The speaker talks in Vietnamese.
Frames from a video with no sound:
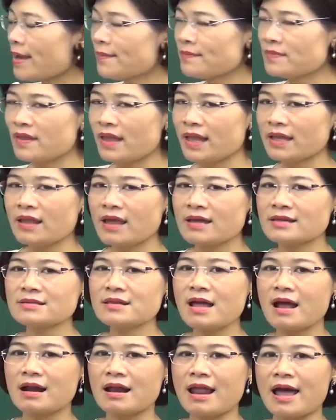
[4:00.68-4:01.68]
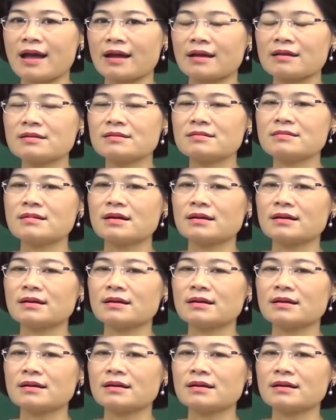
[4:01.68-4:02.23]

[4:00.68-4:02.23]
em sẽ thấy rằng là lực